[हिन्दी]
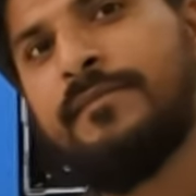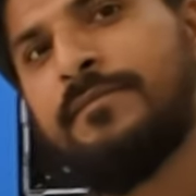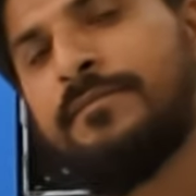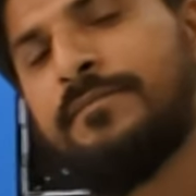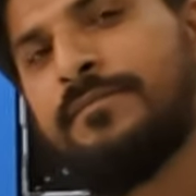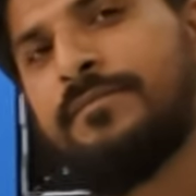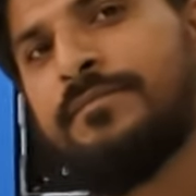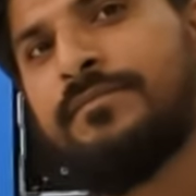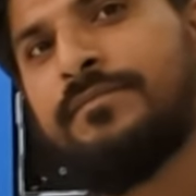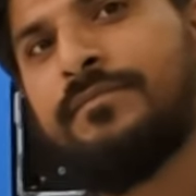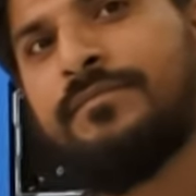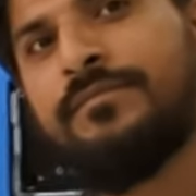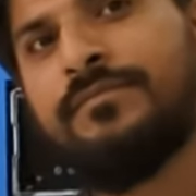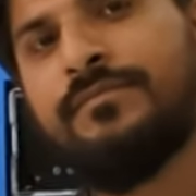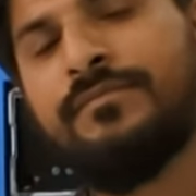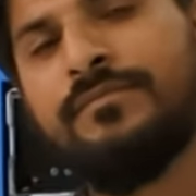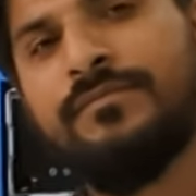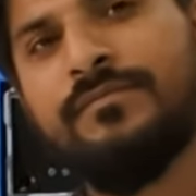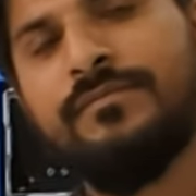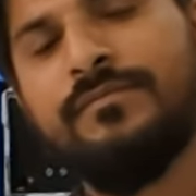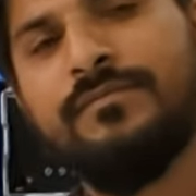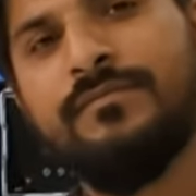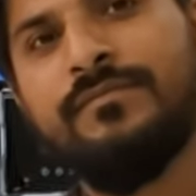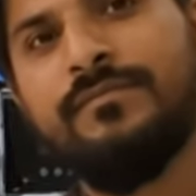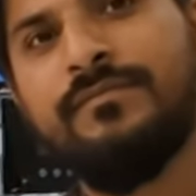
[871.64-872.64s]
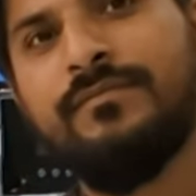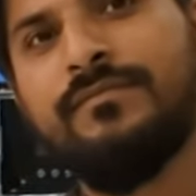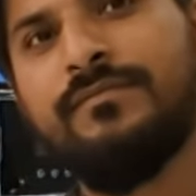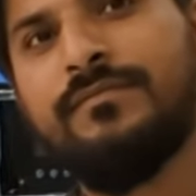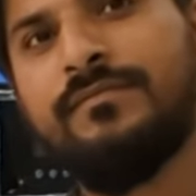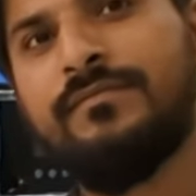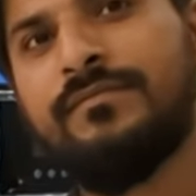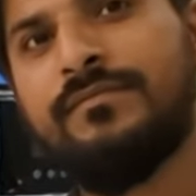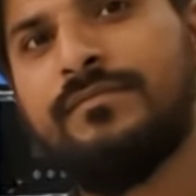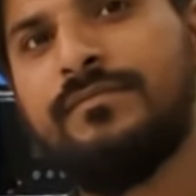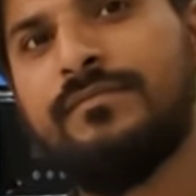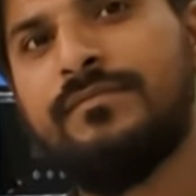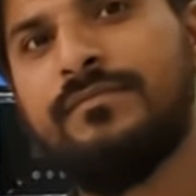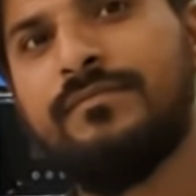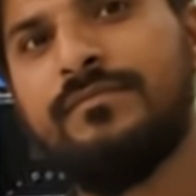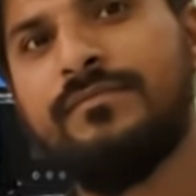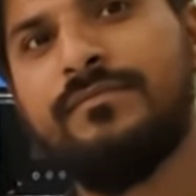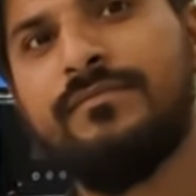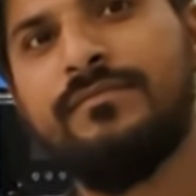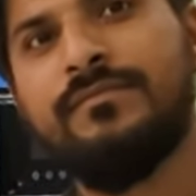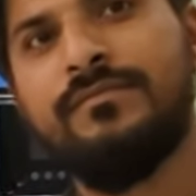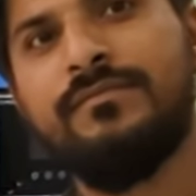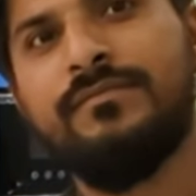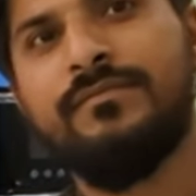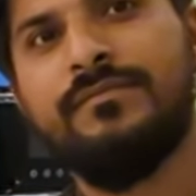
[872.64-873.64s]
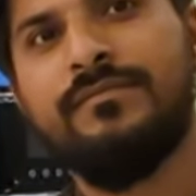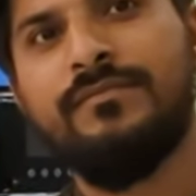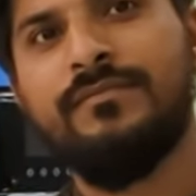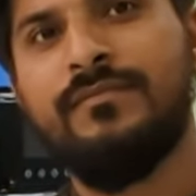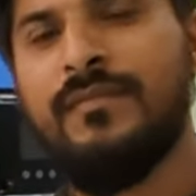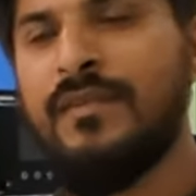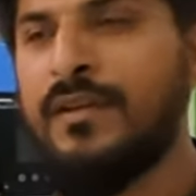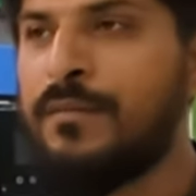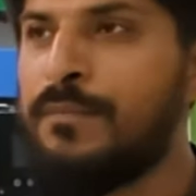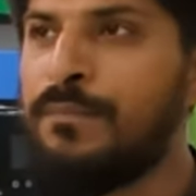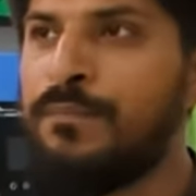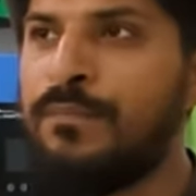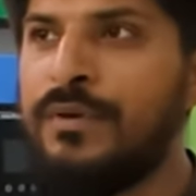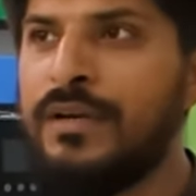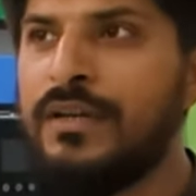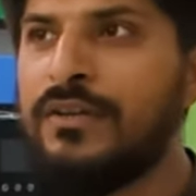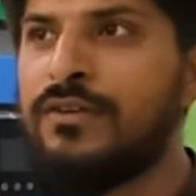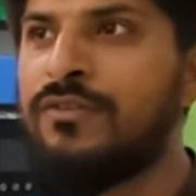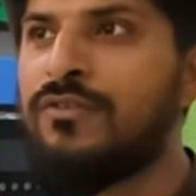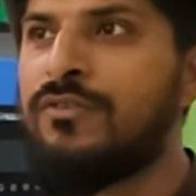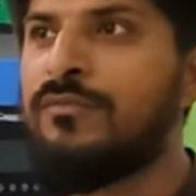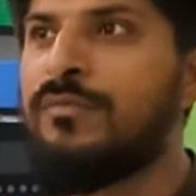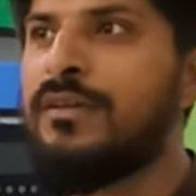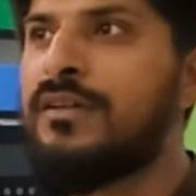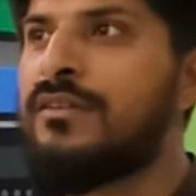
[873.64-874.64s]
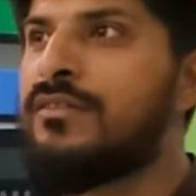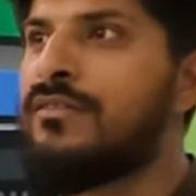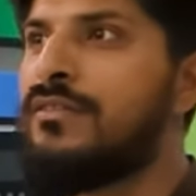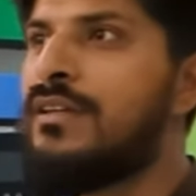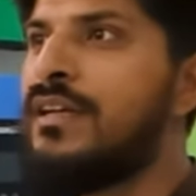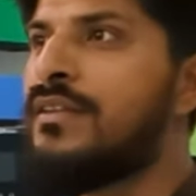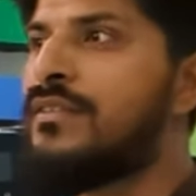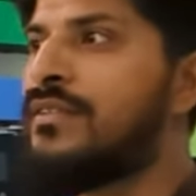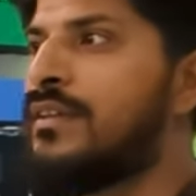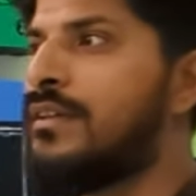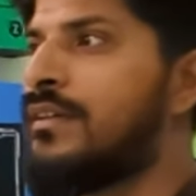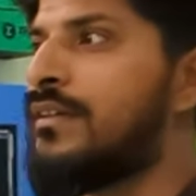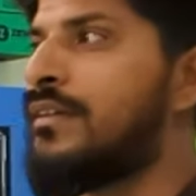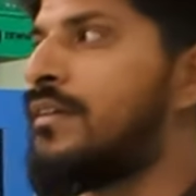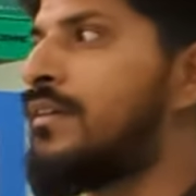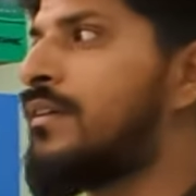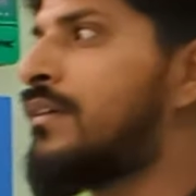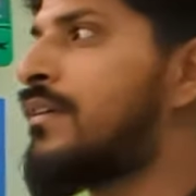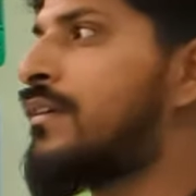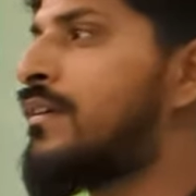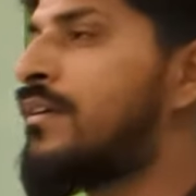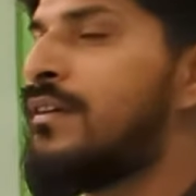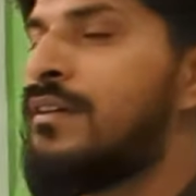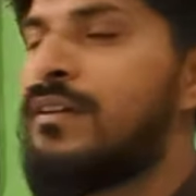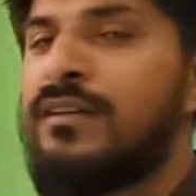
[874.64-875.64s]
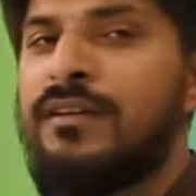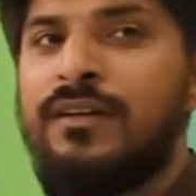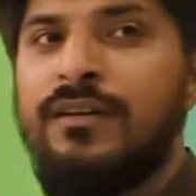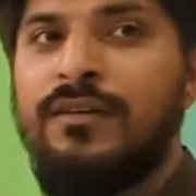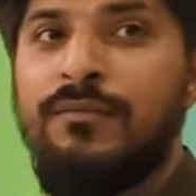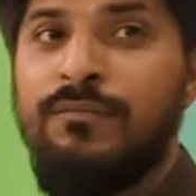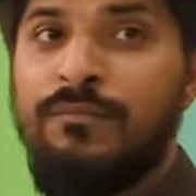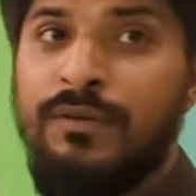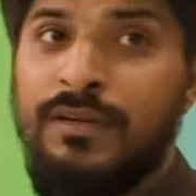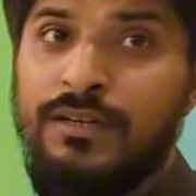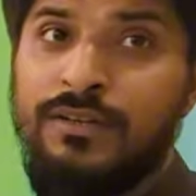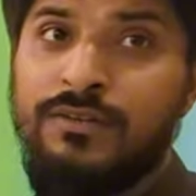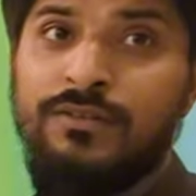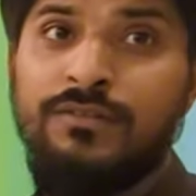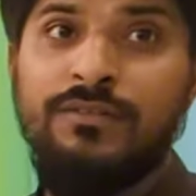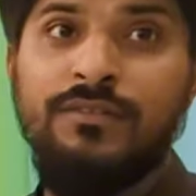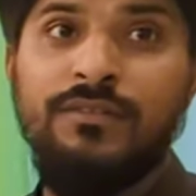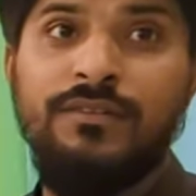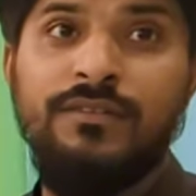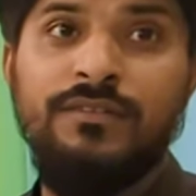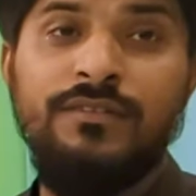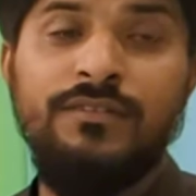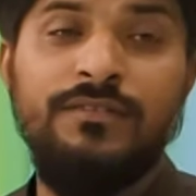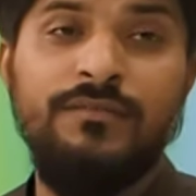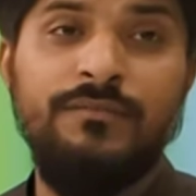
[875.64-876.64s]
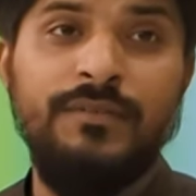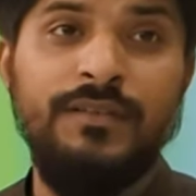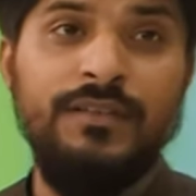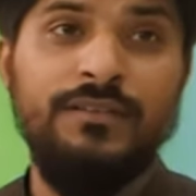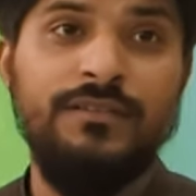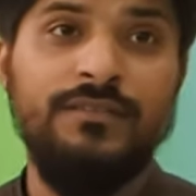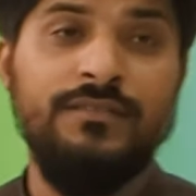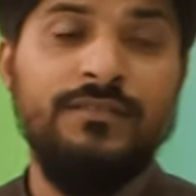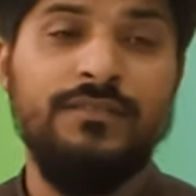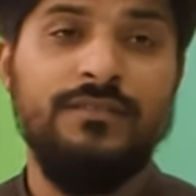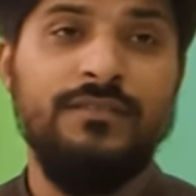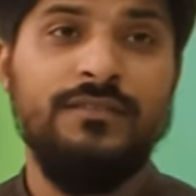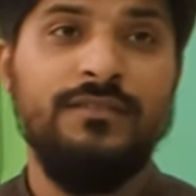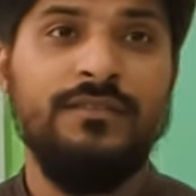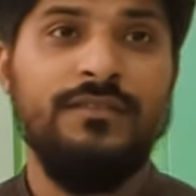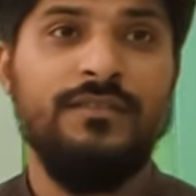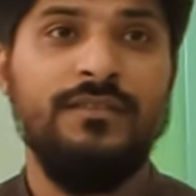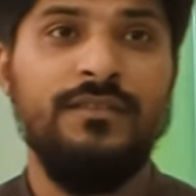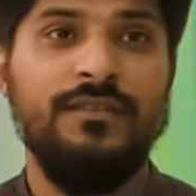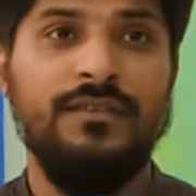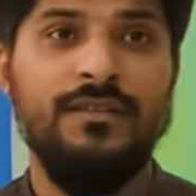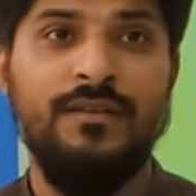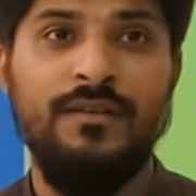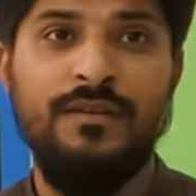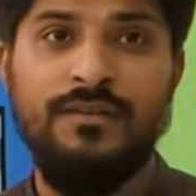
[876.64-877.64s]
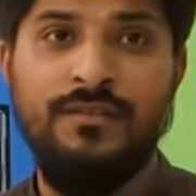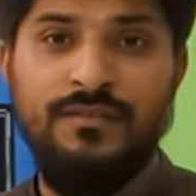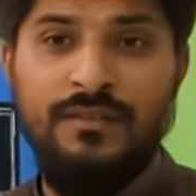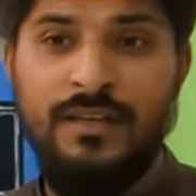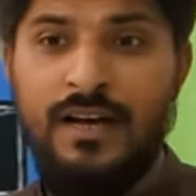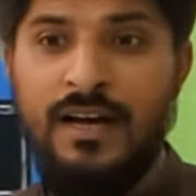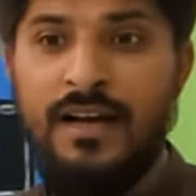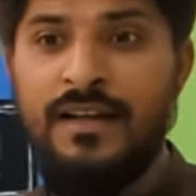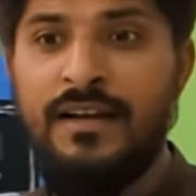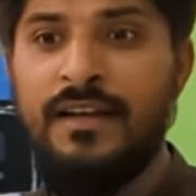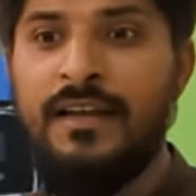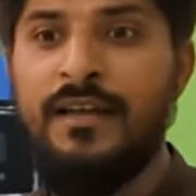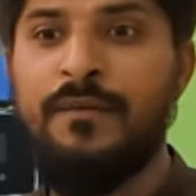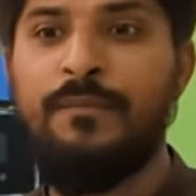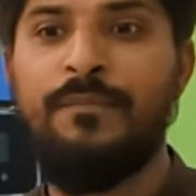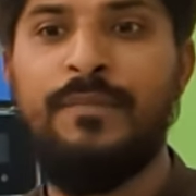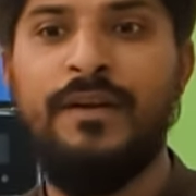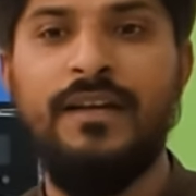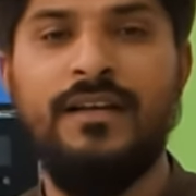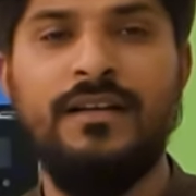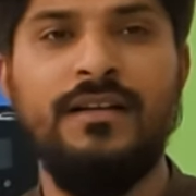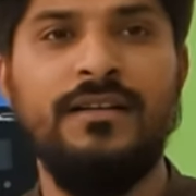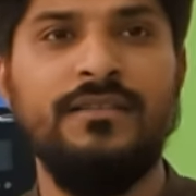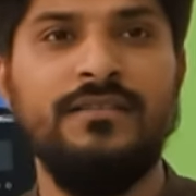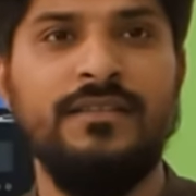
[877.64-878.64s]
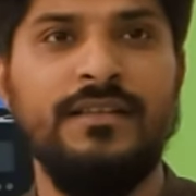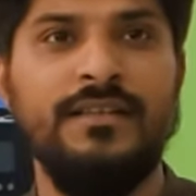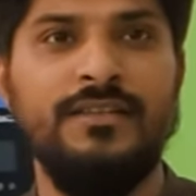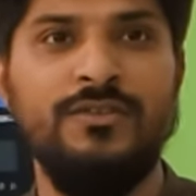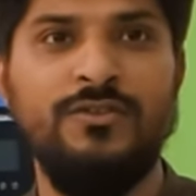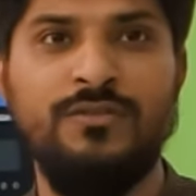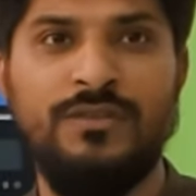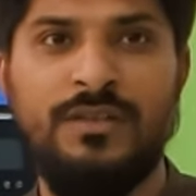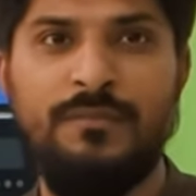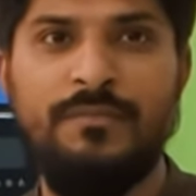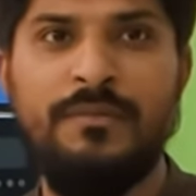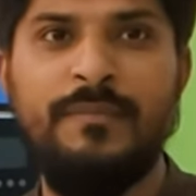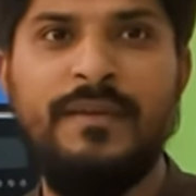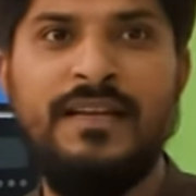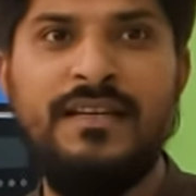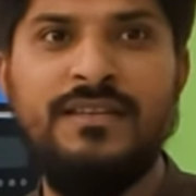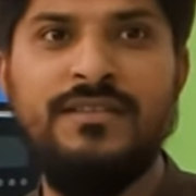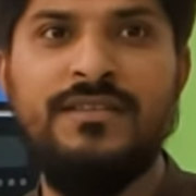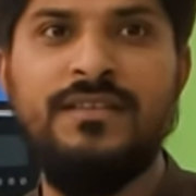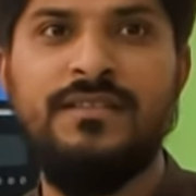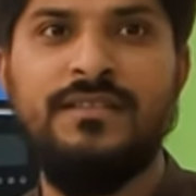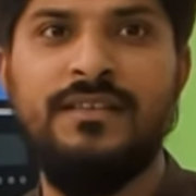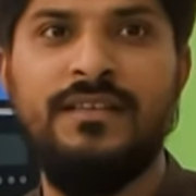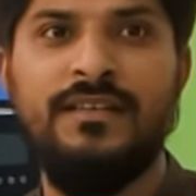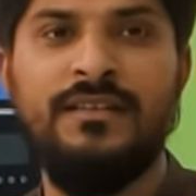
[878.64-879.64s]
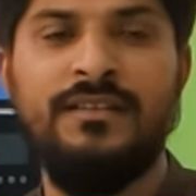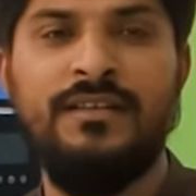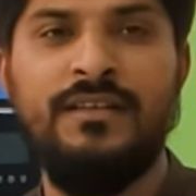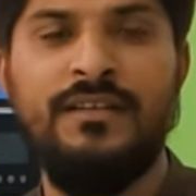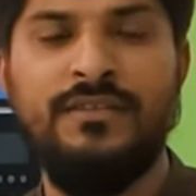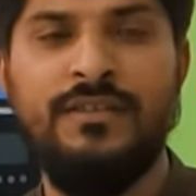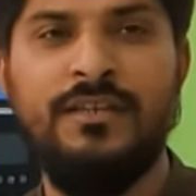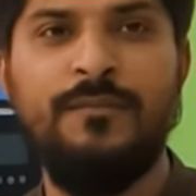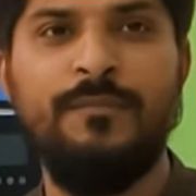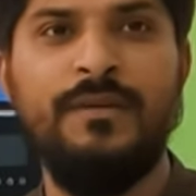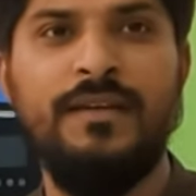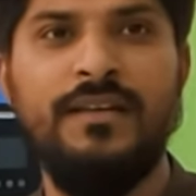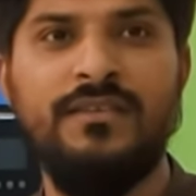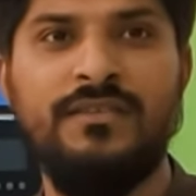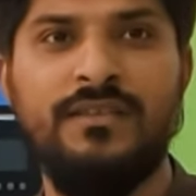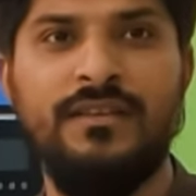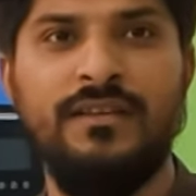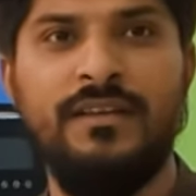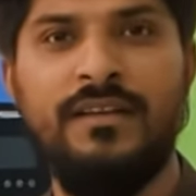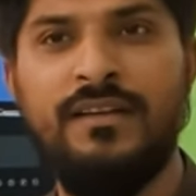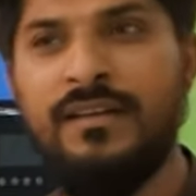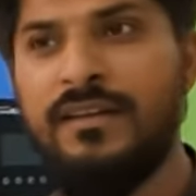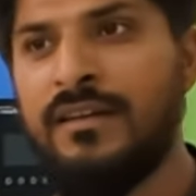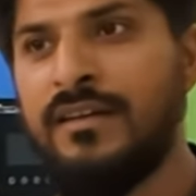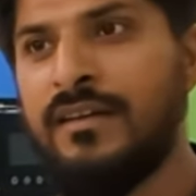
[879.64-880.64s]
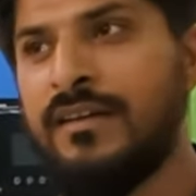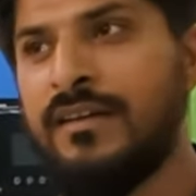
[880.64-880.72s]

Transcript: आपको जो ना सोच समझ के लगाना होता है तार में कम्प्रोमाइज किया आपने तो मामला खराब है तार है ब्रेकर है जो सभी मेन चीजें इसकी बेस है